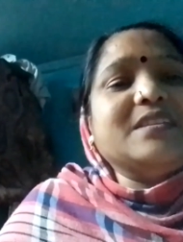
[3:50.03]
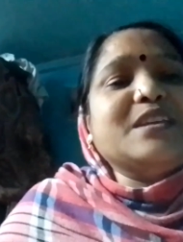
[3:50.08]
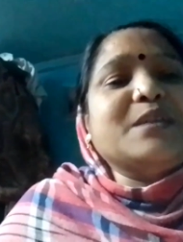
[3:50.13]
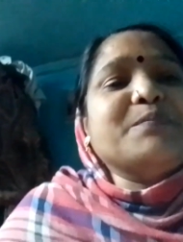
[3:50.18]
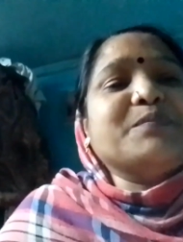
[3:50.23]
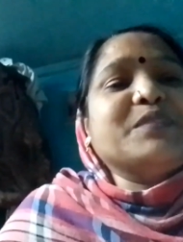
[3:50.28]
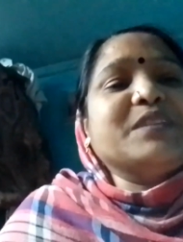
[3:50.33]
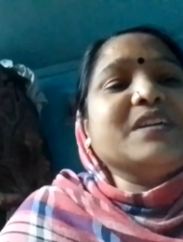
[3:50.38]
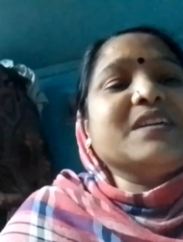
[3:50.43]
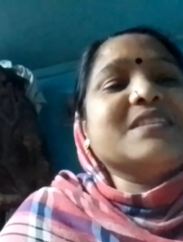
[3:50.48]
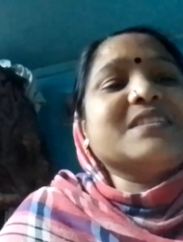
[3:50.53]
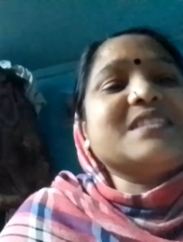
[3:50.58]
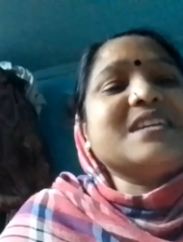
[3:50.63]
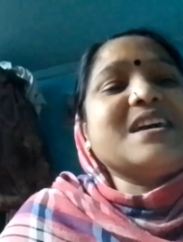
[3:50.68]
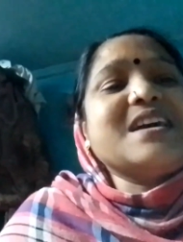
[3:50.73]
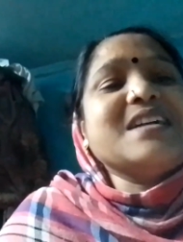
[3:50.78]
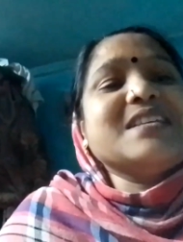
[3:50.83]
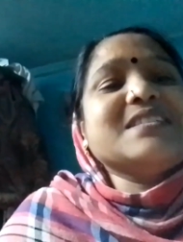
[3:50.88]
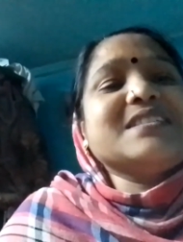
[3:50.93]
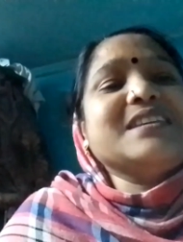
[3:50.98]
जब तक
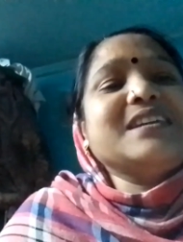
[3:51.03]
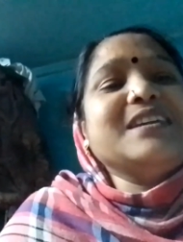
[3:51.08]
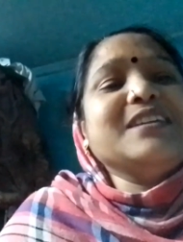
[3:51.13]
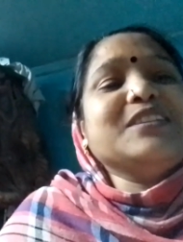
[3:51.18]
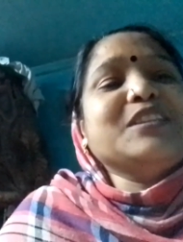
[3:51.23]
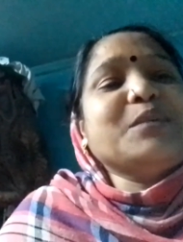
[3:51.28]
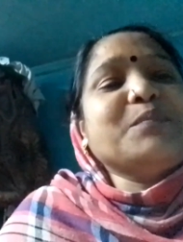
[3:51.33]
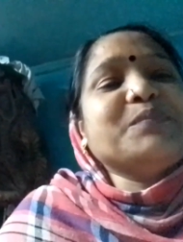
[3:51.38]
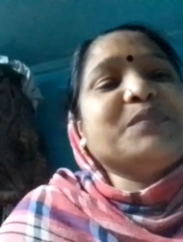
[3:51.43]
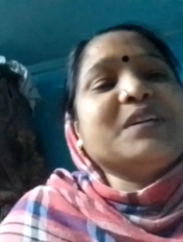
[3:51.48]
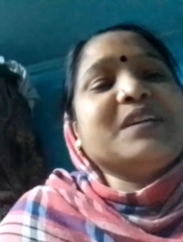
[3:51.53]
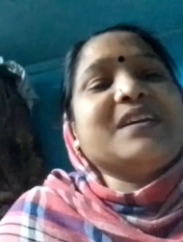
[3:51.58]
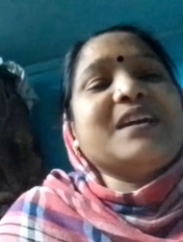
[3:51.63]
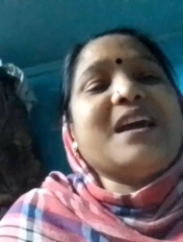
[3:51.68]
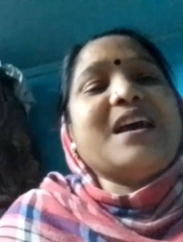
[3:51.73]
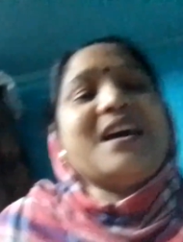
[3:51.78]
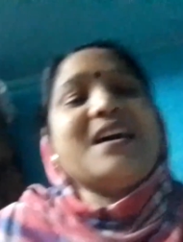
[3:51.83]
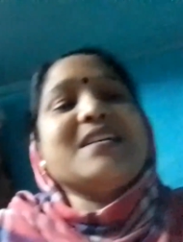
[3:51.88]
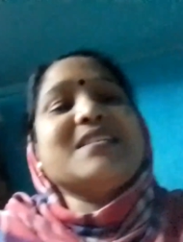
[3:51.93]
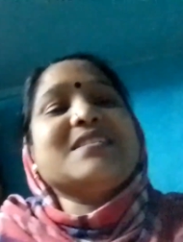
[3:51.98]
सांस है तब तक
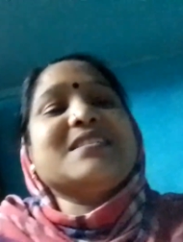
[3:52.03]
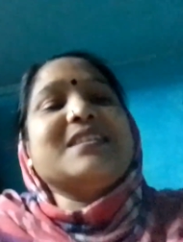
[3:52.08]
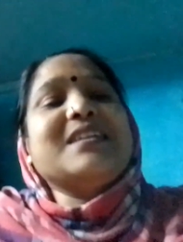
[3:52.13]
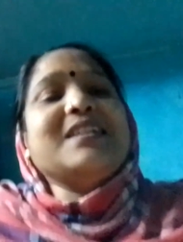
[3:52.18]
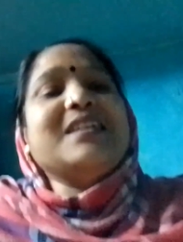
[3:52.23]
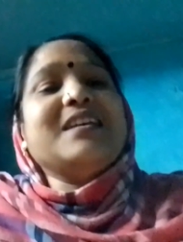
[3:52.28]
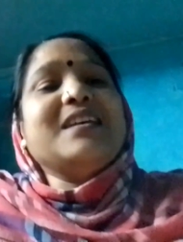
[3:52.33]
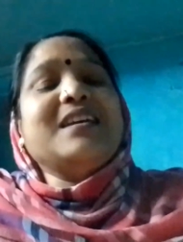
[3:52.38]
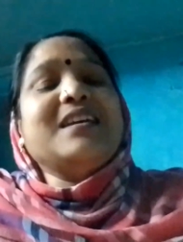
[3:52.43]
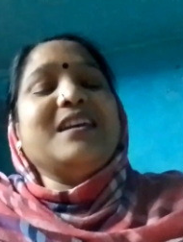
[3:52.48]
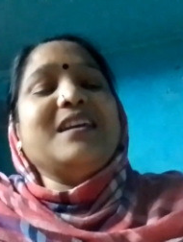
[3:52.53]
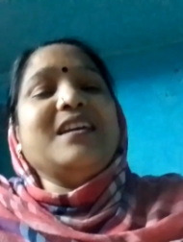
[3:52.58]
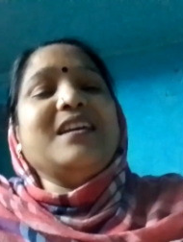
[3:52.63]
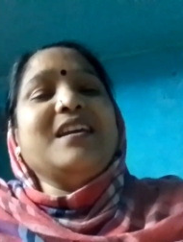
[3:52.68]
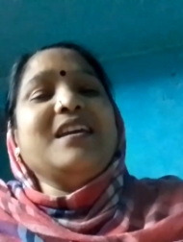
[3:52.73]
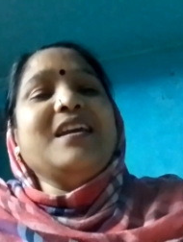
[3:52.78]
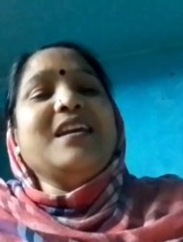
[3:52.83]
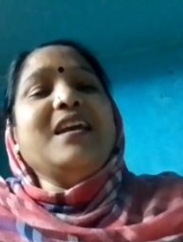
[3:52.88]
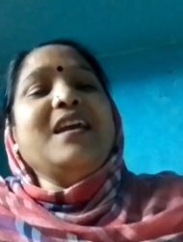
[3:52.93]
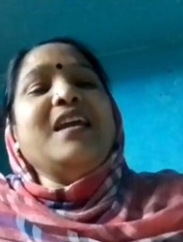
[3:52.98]
आस है
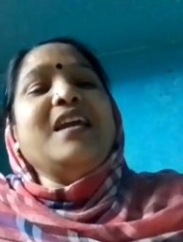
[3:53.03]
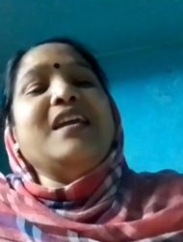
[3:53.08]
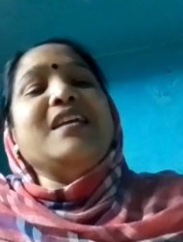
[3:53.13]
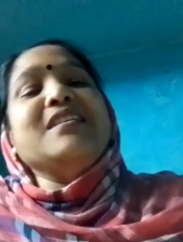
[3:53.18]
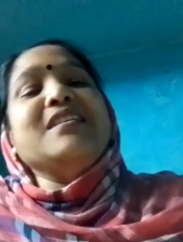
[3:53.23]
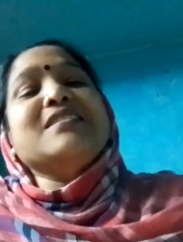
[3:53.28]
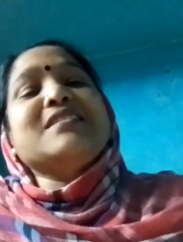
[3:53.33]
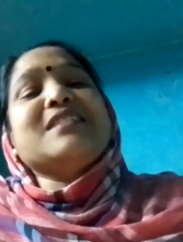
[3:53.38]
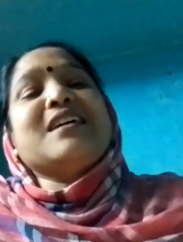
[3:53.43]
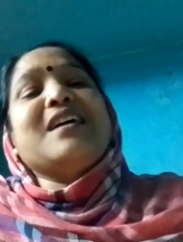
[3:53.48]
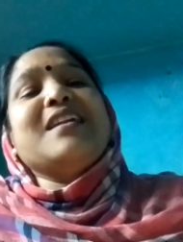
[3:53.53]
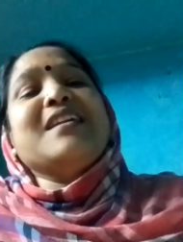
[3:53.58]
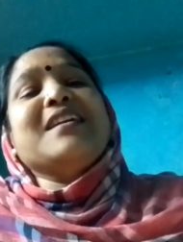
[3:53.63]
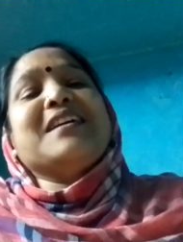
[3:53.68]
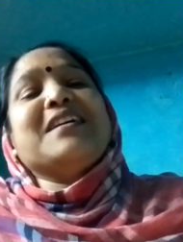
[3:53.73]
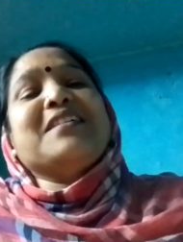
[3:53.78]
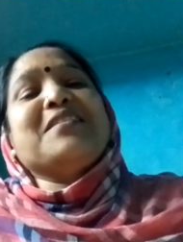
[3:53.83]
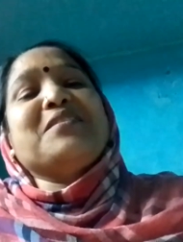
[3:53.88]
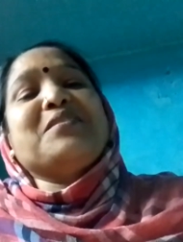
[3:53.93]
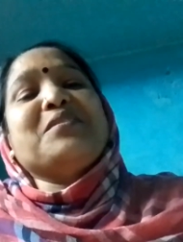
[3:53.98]
इंसान
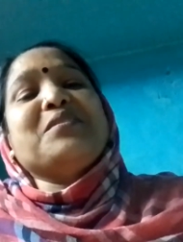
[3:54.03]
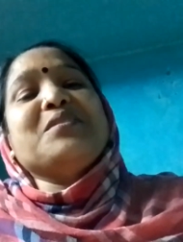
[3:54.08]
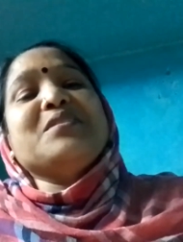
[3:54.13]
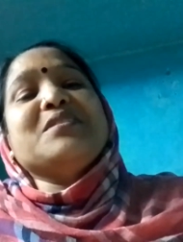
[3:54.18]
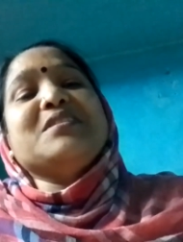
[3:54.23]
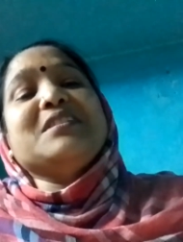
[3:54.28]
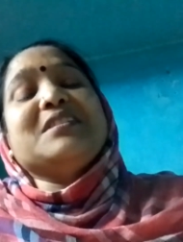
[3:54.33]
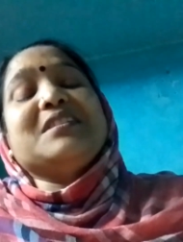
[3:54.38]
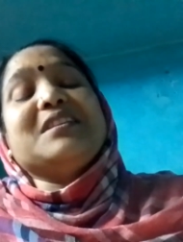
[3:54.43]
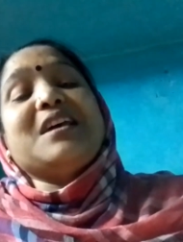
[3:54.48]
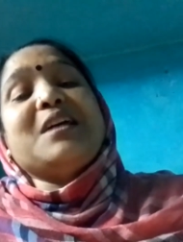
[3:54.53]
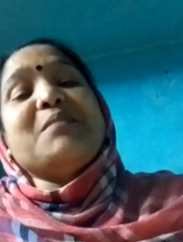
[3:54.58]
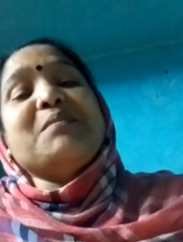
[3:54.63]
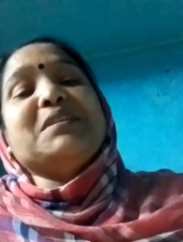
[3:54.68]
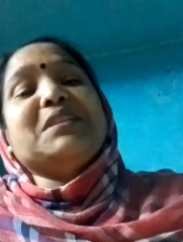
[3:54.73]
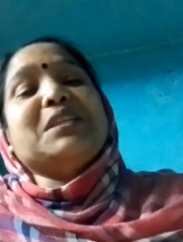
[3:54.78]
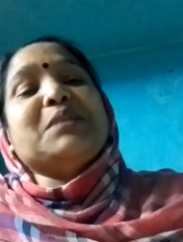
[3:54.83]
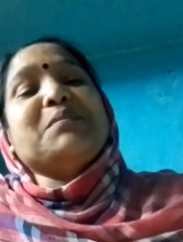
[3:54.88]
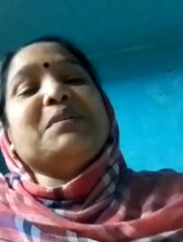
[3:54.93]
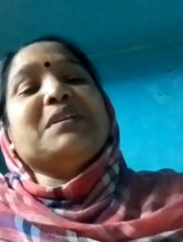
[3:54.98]
को जितना
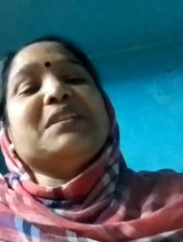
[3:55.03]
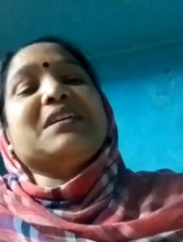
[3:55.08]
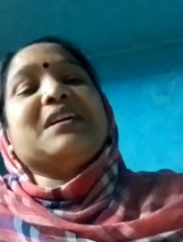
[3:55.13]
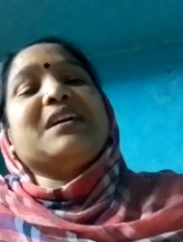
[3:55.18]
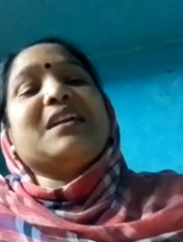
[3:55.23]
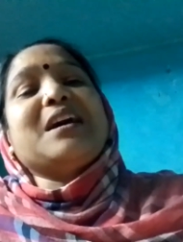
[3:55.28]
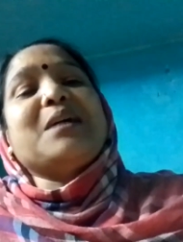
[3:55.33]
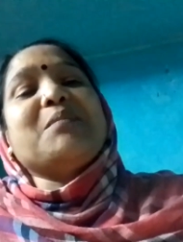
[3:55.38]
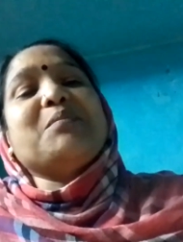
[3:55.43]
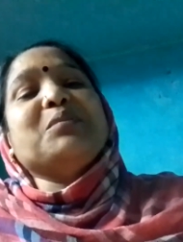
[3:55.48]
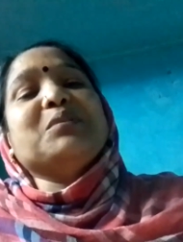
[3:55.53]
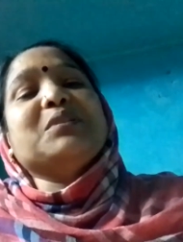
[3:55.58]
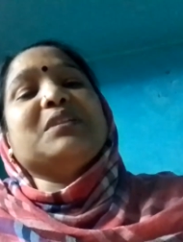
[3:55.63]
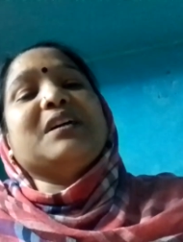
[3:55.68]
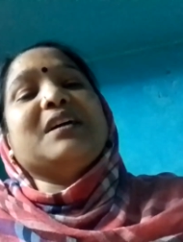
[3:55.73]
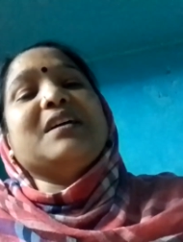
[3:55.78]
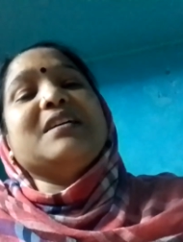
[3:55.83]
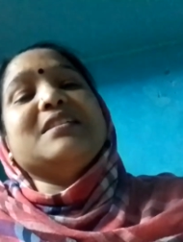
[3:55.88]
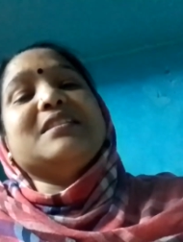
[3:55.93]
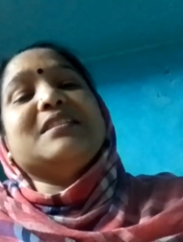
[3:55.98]
भी तबीयत ख़राब
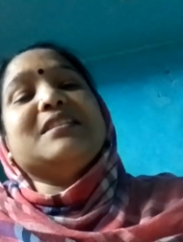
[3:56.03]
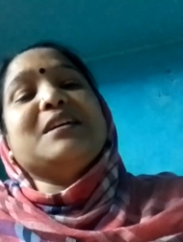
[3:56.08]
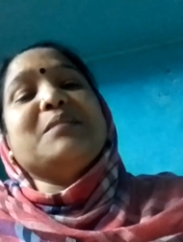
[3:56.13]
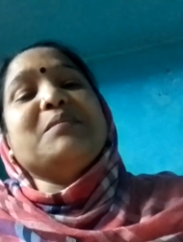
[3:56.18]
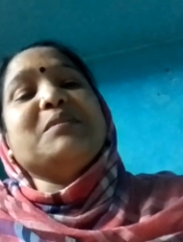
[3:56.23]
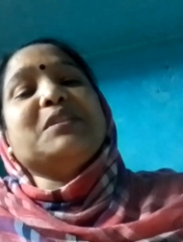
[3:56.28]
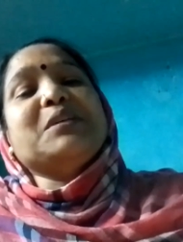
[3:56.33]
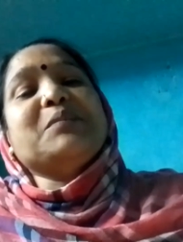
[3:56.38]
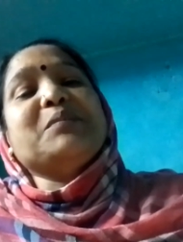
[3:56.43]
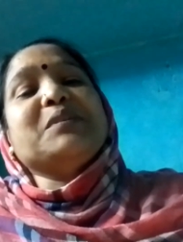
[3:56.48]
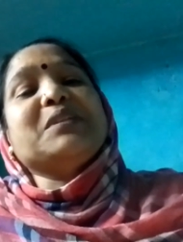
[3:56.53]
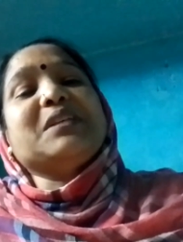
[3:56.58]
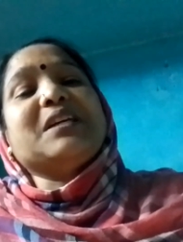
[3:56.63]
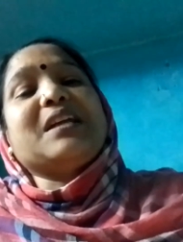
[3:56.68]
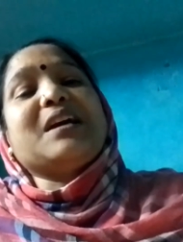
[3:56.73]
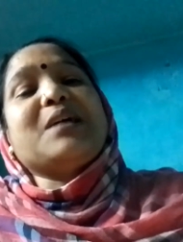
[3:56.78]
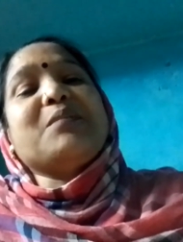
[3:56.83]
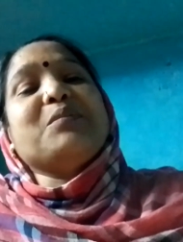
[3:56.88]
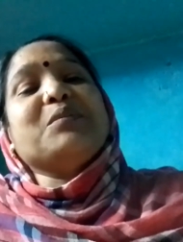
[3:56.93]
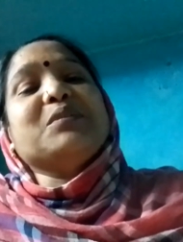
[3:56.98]
होता है जितना भी तबीयत
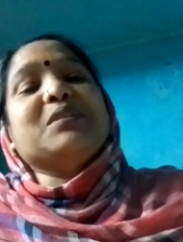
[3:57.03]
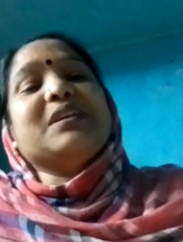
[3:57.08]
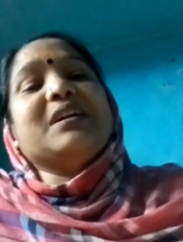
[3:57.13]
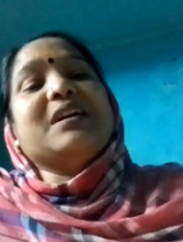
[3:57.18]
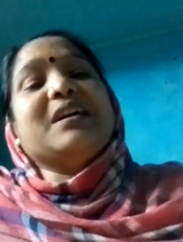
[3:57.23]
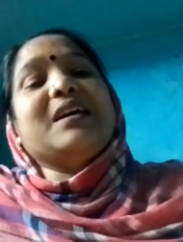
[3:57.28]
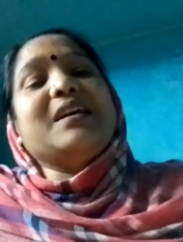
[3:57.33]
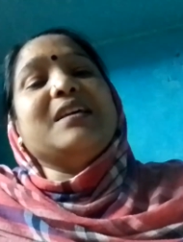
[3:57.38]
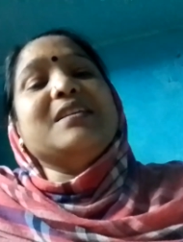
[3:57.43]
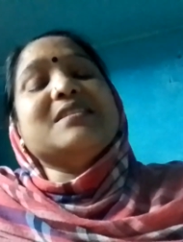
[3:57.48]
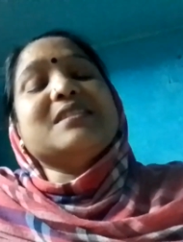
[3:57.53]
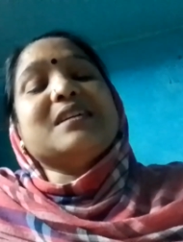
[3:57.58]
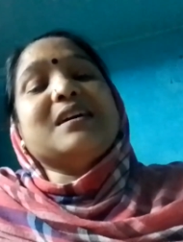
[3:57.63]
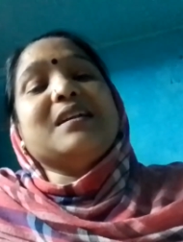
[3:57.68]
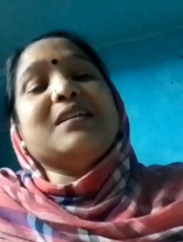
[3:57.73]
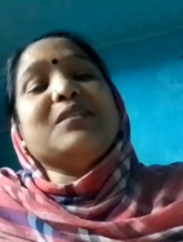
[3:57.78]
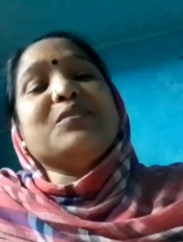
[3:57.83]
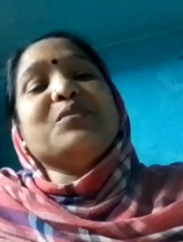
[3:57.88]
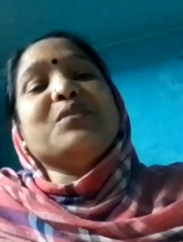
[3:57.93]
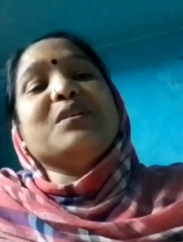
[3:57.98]
ख़राब होता है
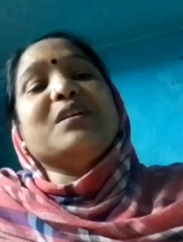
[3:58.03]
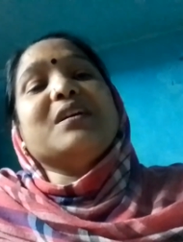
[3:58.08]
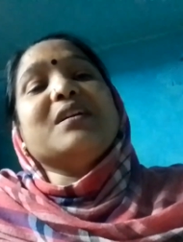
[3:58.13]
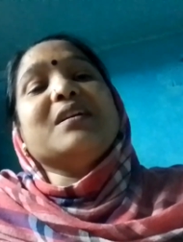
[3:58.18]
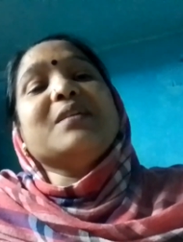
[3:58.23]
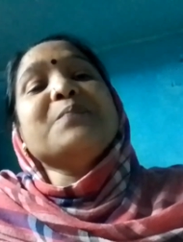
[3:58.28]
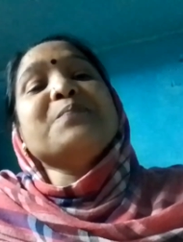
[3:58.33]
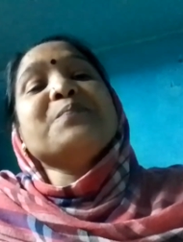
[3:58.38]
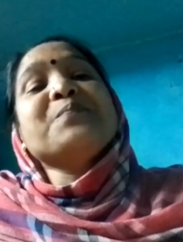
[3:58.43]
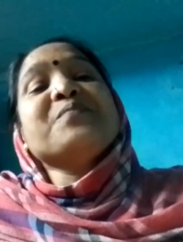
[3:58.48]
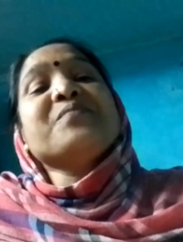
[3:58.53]
इंसान को अगर